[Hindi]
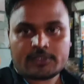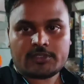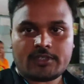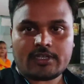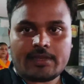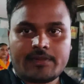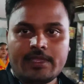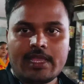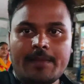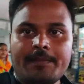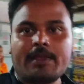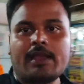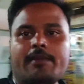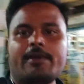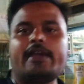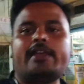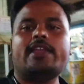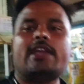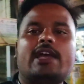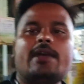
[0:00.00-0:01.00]
सो so, अभी आपका
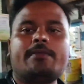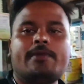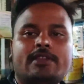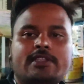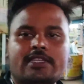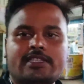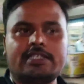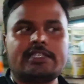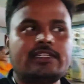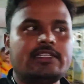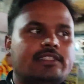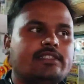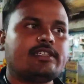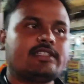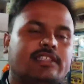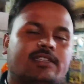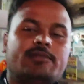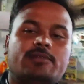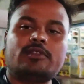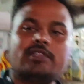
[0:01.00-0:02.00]
भाई यहाँ पर जसीडी
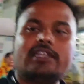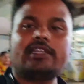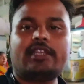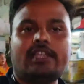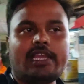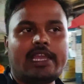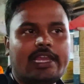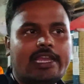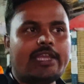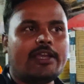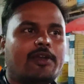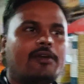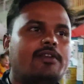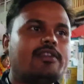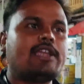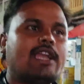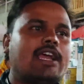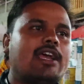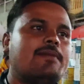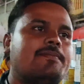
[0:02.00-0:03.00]
स्टेशन में उतर गया है
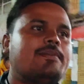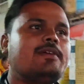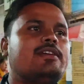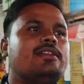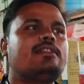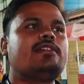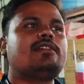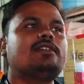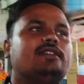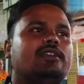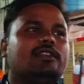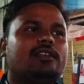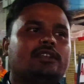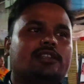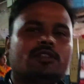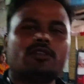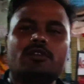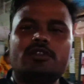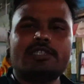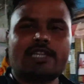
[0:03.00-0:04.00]
और यहाँ पर
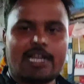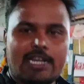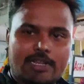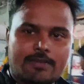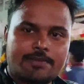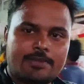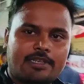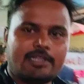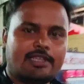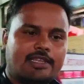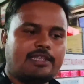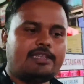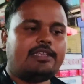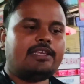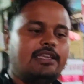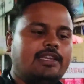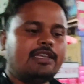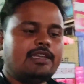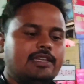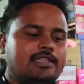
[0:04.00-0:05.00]
कुछ खाने पीने के
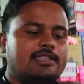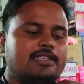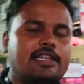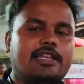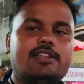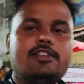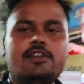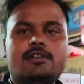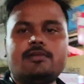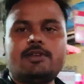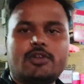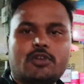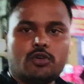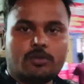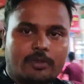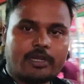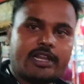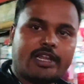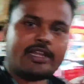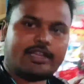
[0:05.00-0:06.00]
लिए इस गलियों में
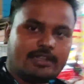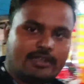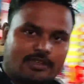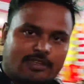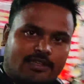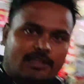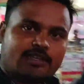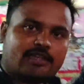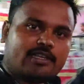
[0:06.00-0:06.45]
घूम रहे हैं